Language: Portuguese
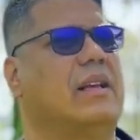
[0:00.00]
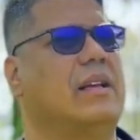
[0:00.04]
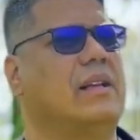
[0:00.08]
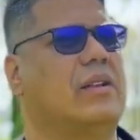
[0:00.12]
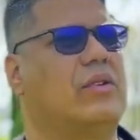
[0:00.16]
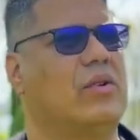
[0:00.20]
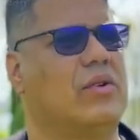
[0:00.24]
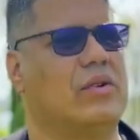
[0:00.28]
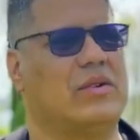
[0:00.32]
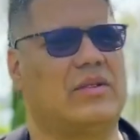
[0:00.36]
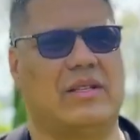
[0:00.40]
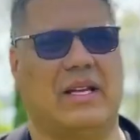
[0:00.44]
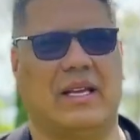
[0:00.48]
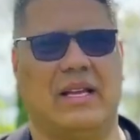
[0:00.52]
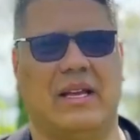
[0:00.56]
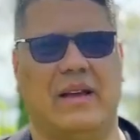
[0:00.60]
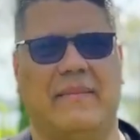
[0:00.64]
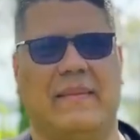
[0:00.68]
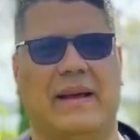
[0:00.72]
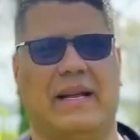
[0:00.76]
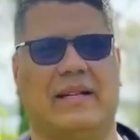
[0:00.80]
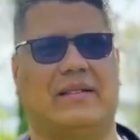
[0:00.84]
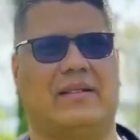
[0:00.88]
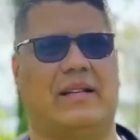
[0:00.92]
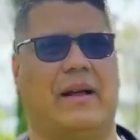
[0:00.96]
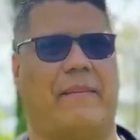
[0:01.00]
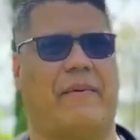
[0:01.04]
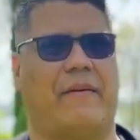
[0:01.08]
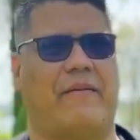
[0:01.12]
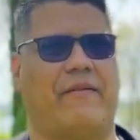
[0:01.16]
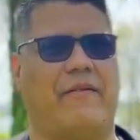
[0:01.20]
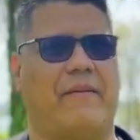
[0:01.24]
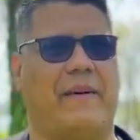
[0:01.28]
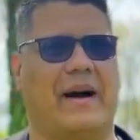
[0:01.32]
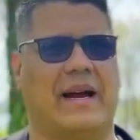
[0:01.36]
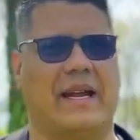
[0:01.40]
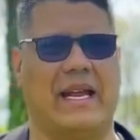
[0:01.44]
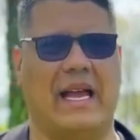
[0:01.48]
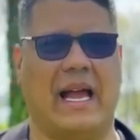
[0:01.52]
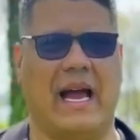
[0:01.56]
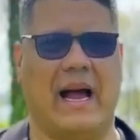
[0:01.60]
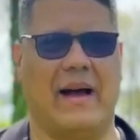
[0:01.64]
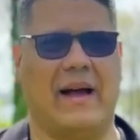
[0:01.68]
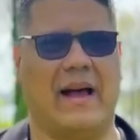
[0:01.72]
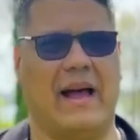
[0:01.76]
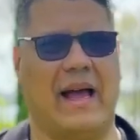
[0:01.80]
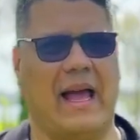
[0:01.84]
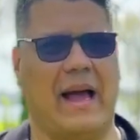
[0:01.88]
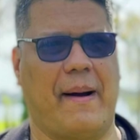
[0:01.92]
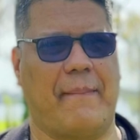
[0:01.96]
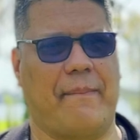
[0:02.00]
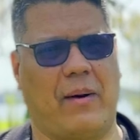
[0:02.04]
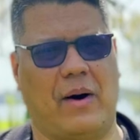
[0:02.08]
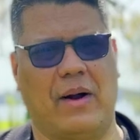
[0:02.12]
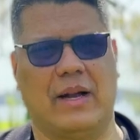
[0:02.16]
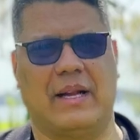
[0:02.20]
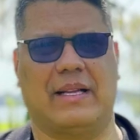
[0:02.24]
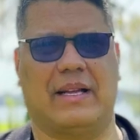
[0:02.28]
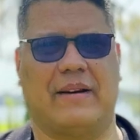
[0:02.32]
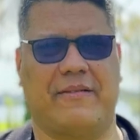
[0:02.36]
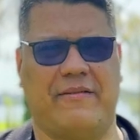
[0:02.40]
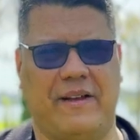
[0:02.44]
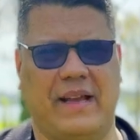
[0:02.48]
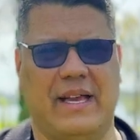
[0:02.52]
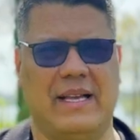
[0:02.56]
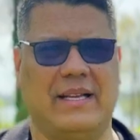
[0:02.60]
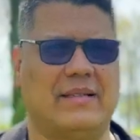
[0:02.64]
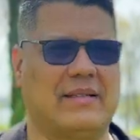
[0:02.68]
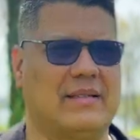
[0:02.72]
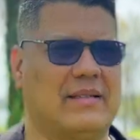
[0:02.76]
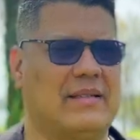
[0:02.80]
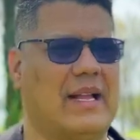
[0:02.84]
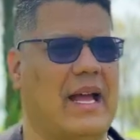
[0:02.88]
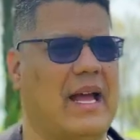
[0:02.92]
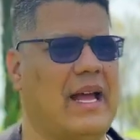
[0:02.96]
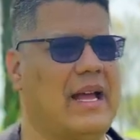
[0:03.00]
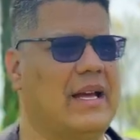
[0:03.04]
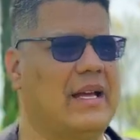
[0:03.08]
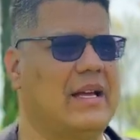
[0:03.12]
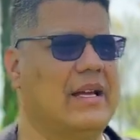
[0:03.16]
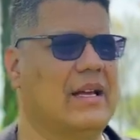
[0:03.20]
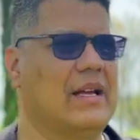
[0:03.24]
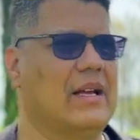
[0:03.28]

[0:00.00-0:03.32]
Em todos os segmentos da perfumaria é a bola da vez, né?